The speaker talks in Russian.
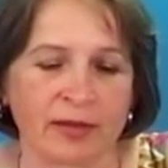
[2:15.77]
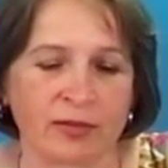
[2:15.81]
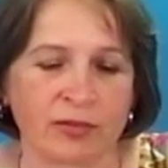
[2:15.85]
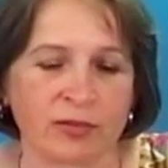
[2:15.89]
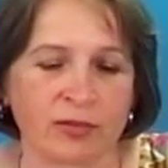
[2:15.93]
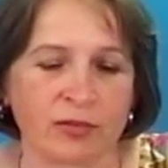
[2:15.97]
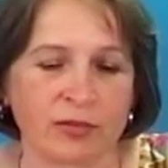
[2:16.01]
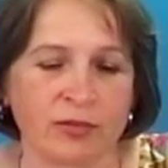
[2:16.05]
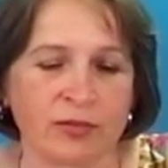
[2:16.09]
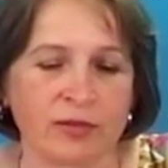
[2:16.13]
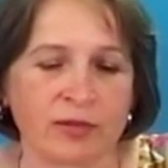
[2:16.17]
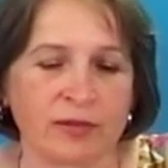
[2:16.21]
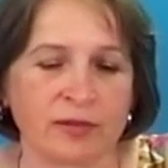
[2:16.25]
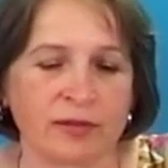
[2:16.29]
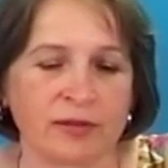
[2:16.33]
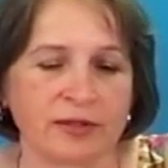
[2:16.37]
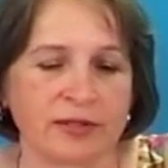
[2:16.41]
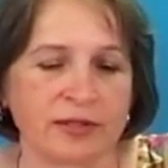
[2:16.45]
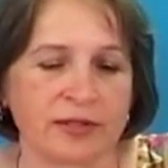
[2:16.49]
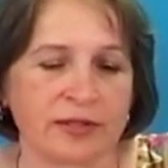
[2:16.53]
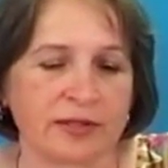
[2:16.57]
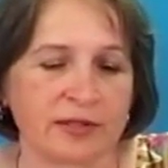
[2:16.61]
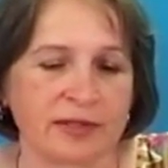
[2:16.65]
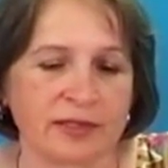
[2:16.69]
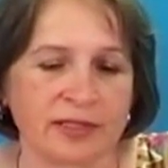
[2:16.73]
но город
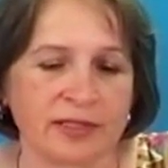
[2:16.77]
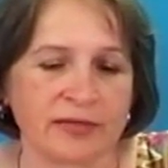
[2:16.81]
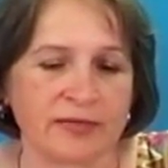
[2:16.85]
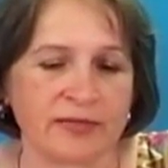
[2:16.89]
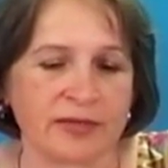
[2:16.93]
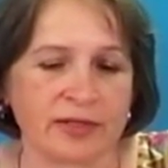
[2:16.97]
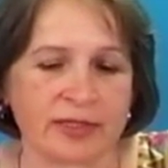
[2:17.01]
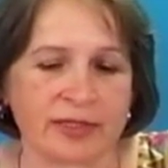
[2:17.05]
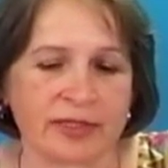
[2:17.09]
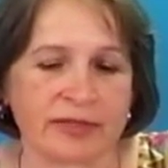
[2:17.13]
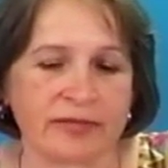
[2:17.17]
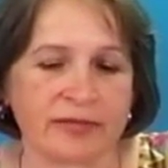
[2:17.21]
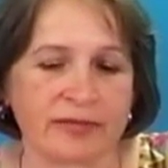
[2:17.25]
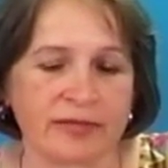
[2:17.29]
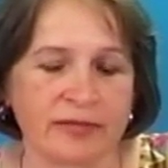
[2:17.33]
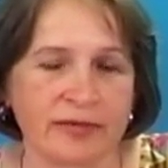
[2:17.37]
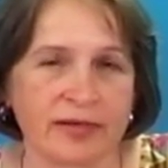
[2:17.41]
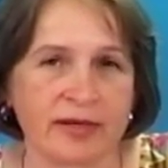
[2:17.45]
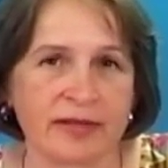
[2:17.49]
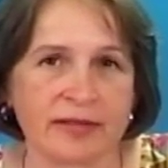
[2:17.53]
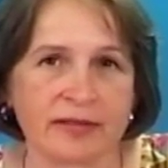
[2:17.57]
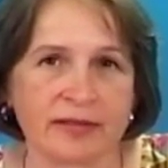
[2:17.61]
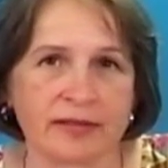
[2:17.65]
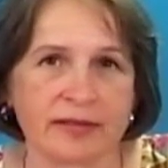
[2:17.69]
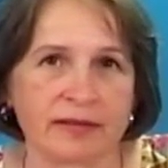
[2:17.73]
сейчас активно
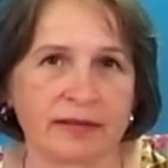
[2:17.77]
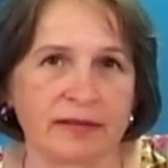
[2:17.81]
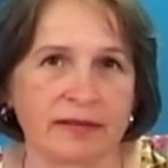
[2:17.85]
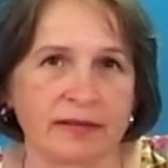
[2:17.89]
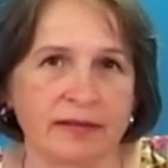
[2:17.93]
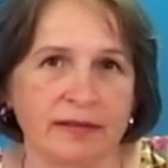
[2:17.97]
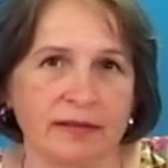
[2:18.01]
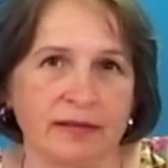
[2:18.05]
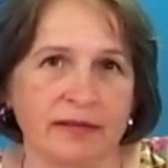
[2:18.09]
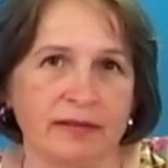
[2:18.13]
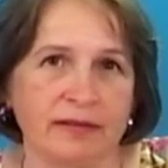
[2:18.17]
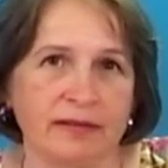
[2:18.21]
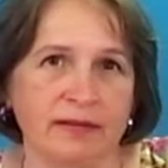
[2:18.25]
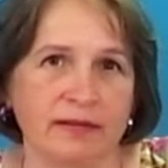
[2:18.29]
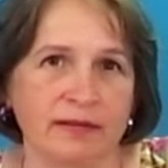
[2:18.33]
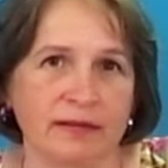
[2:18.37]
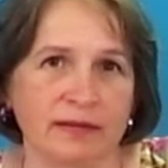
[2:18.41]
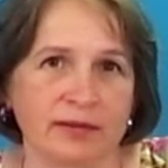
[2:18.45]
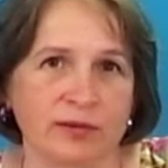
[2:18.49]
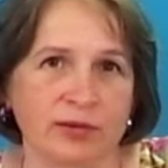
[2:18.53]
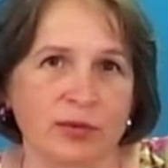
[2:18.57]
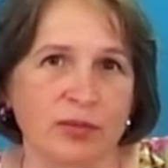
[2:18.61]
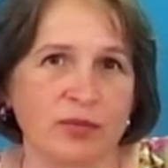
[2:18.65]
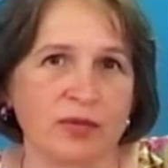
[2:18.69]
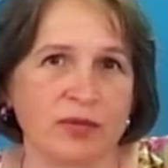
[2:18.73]
развивается, и
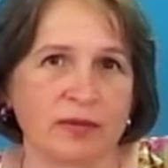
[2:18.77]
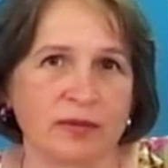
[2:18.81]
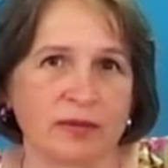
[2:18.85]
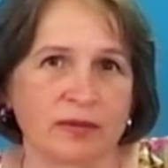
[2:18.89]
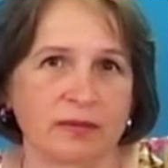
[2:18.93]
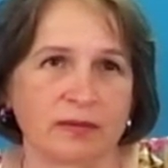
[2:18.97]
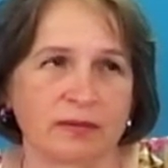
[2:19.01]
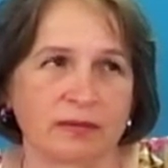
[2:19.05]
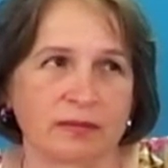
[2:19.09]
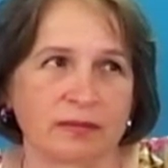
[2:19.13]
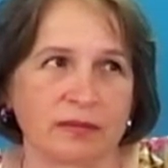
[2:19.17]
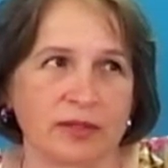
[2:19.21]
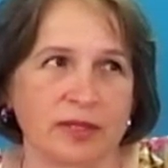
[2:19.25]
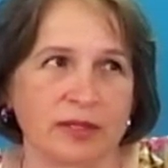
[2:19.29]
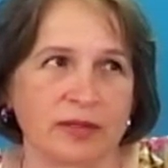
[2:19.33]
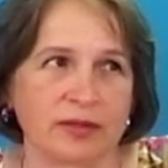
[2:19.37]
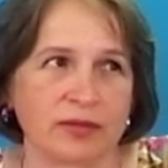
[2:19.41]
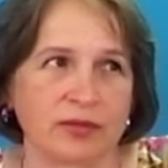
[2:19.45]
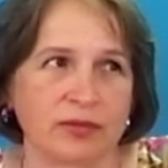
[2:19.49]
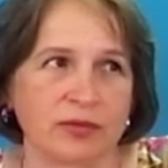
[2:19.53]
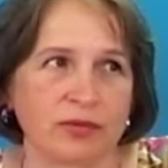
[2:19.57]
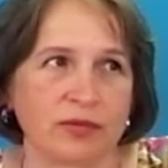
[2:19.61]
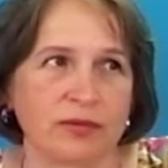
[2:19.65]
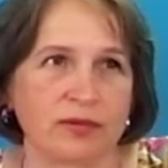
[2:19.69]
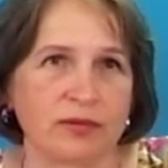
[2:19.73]
особенно
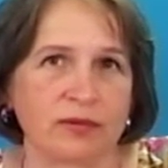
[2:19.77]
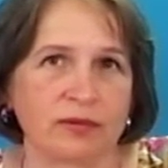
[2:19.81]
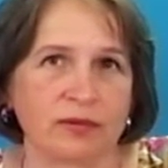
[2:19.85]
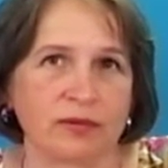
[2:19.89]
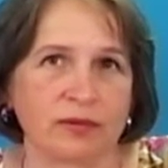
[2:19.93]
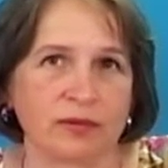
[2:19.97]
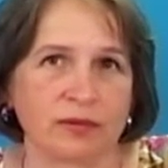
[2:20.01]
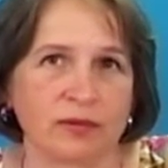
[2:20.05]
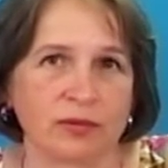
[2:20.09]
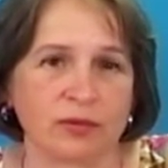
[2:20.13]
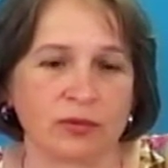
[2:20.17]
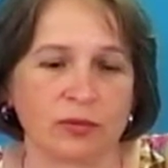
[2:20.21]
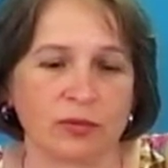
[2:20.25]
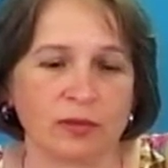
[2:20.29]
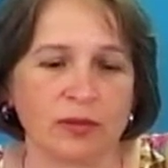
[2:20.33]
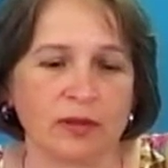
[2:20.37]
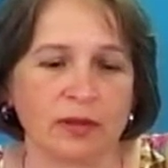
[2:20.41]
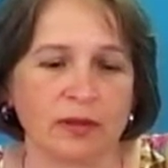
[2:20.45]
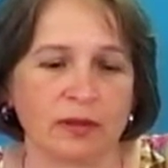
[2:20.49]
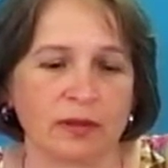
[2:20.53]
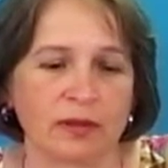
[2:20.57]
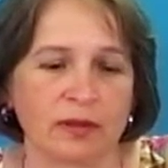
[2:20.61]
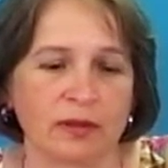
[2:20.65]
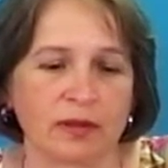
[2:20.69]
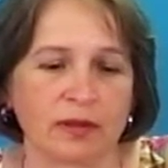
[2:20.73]
растет э,
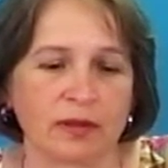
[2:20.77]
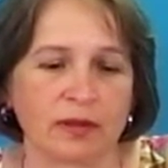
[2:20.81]
доля